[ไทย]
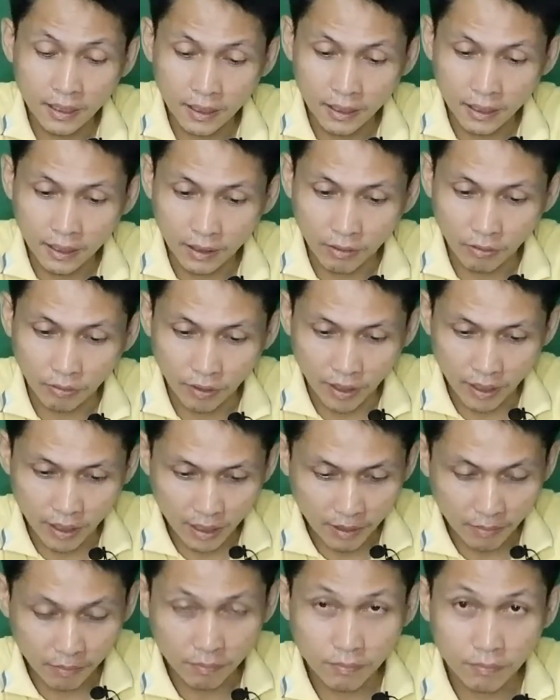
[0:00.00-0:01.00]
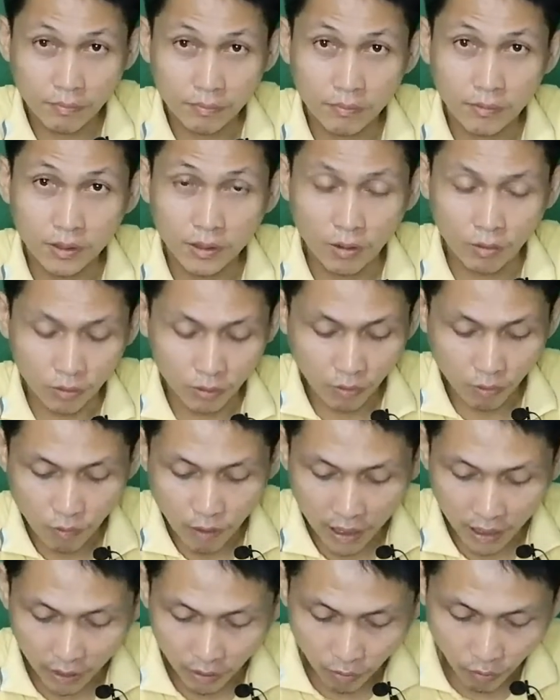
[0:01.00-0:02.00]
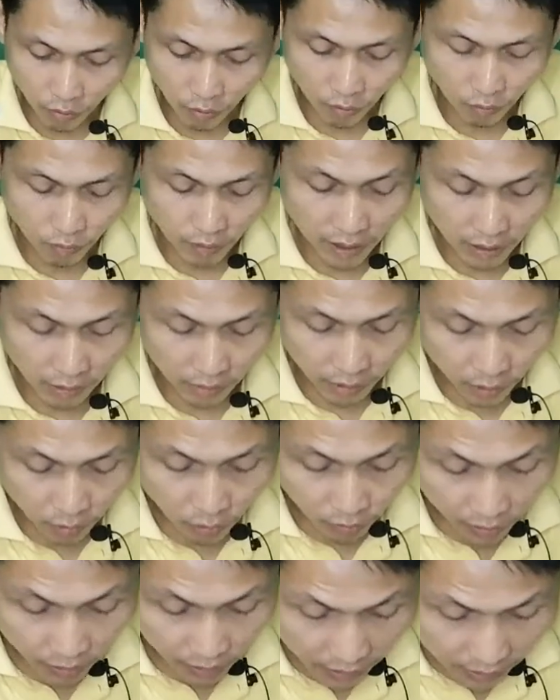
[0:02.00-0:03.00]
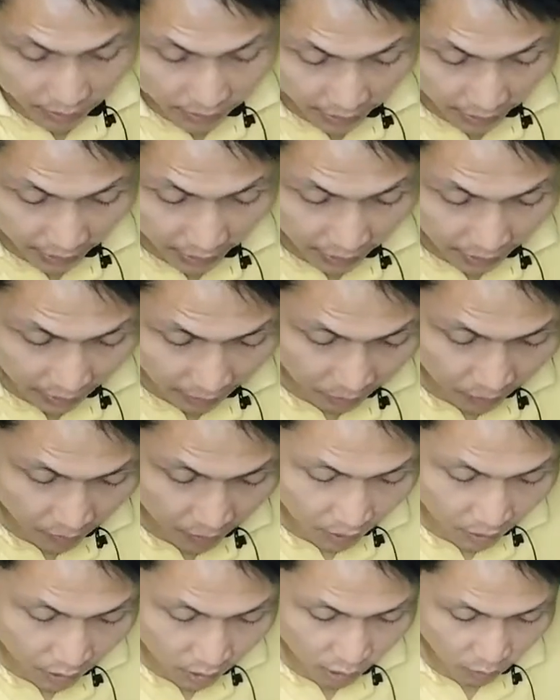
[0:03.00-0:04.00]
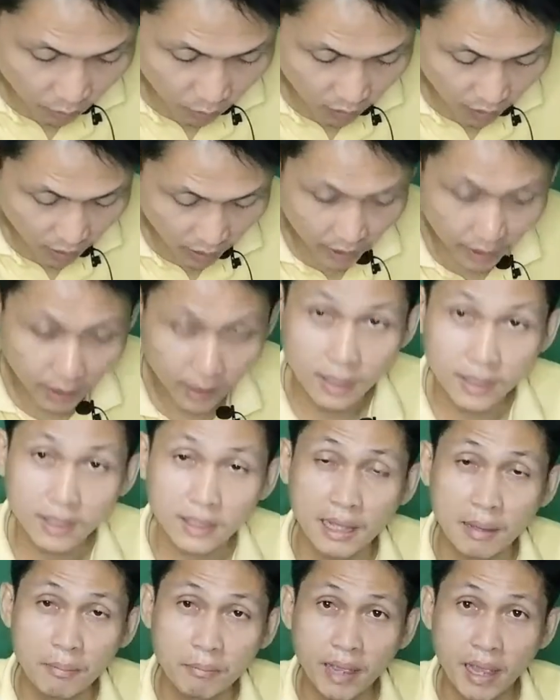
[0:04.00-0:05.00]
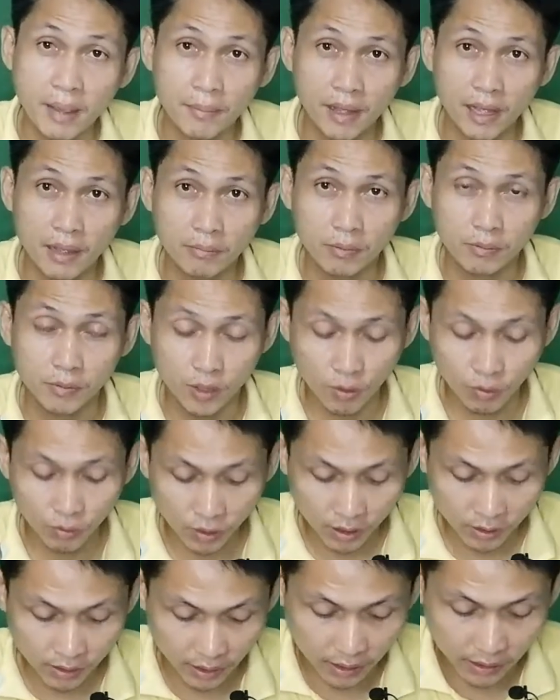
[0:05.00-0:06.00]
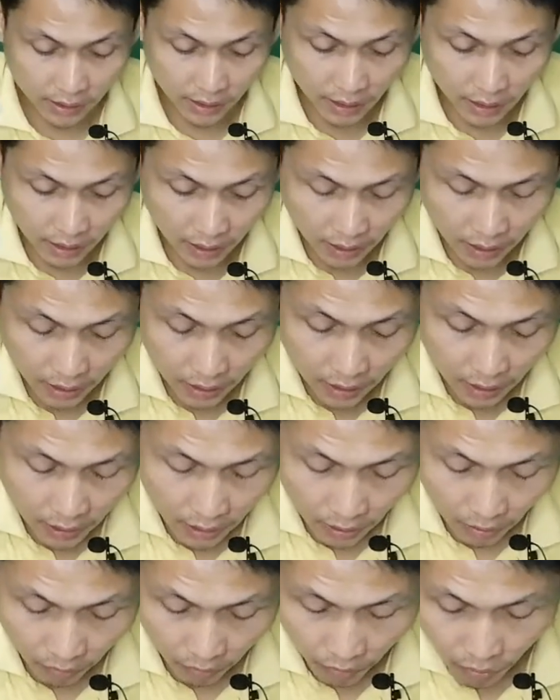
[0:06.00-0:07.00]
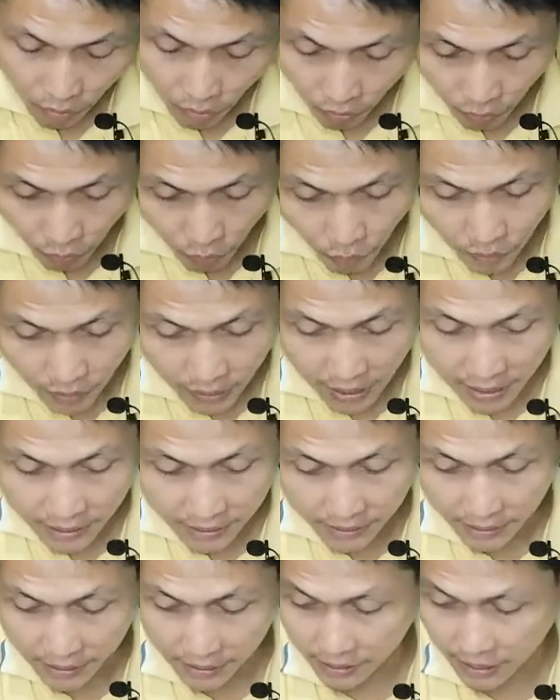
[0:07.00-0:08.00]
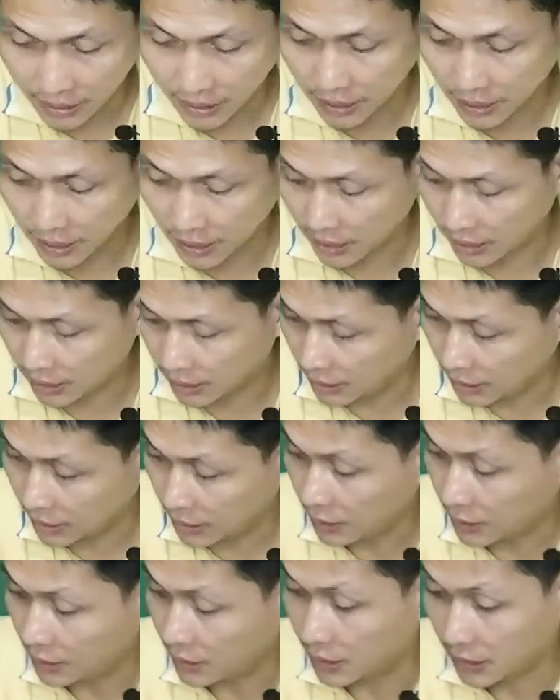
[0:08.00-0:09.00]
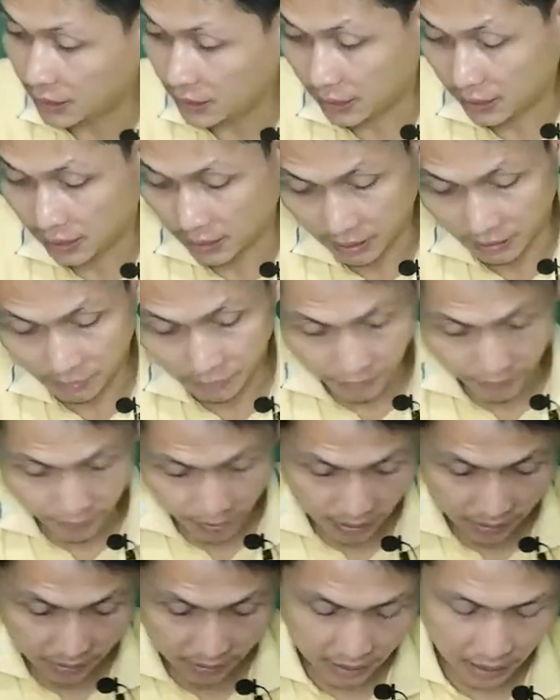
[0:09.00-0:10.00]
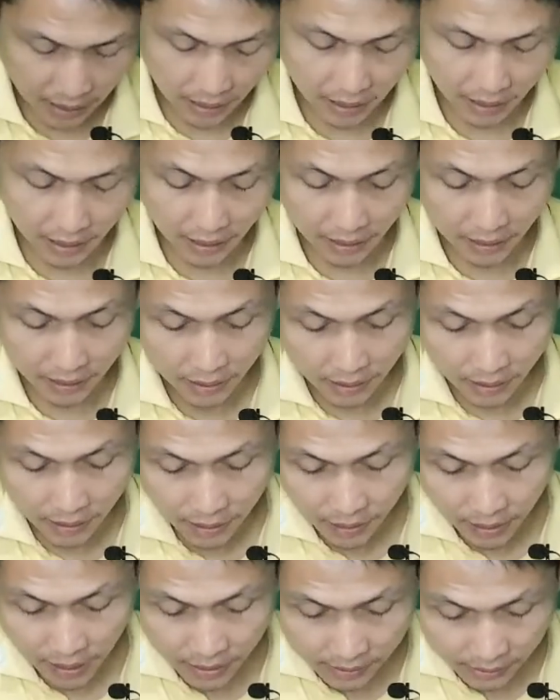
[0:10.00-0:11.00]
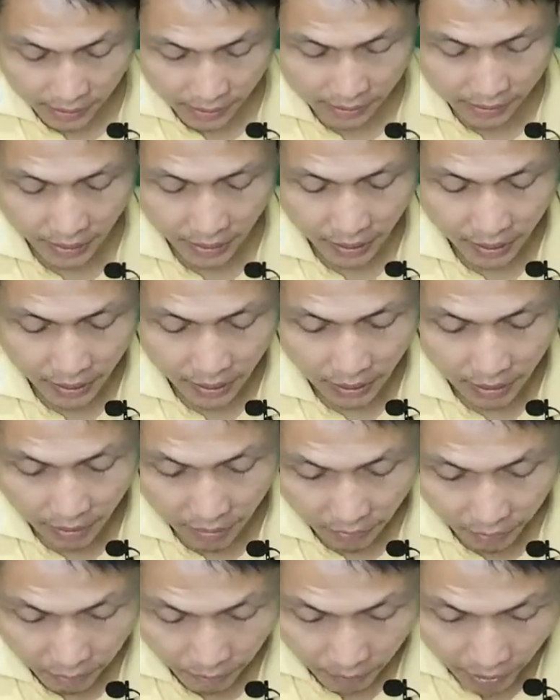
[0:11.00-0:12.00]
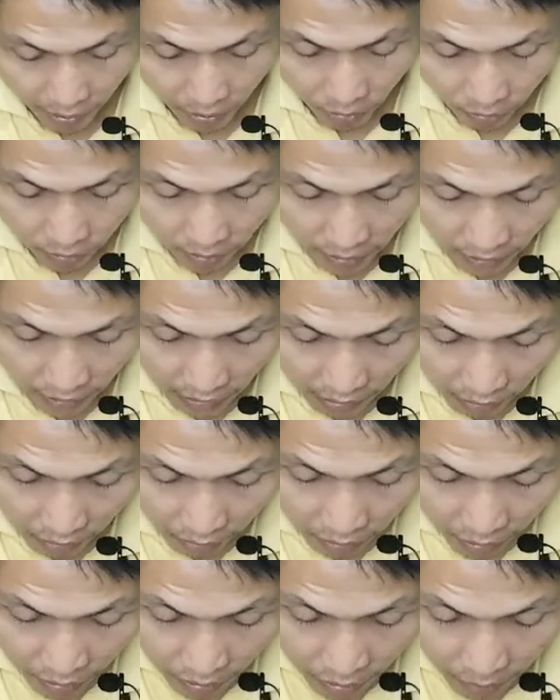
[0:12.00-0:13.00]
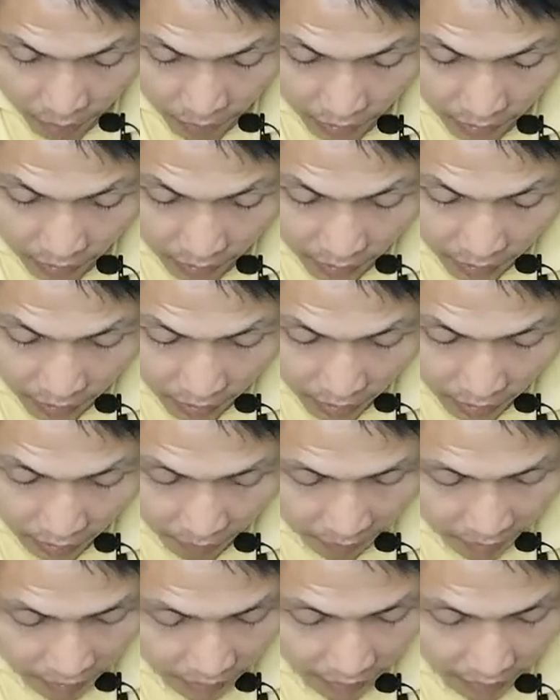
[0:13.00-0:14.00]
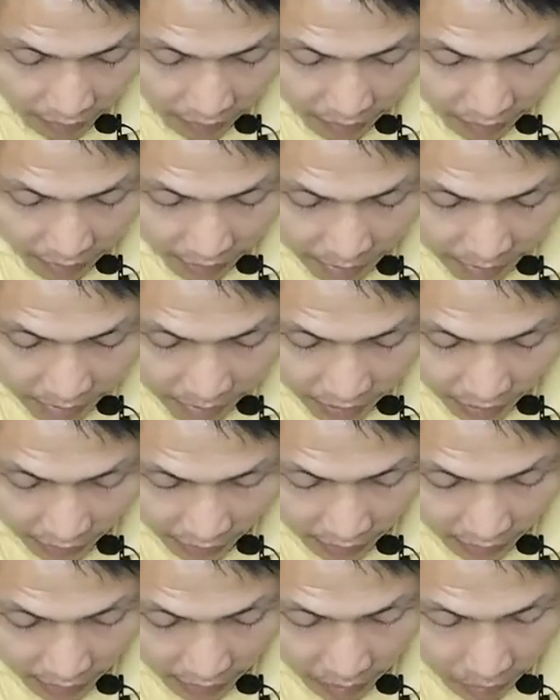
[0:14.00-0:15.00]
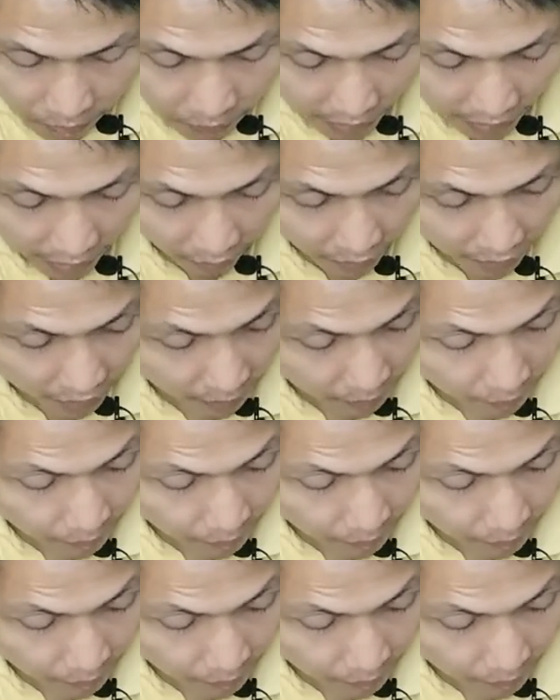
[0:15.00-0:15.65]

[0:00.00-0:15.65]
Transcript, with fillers: ตรงนี้นะครับต้องต้องวัดดูว่าเราจะยกกี่เซนนะครับ สมมติอันนี้ตามแบบนะครับจะยกที่4เซน เราก็ยกดูว่าถ้า4เซนเนี่ยมันทัดสั้นถ้า4เซนเนี่ยมันยกขึ้นแล้วพื้นที่มันติดแนบสนิทกันหรือเปล่านะครับ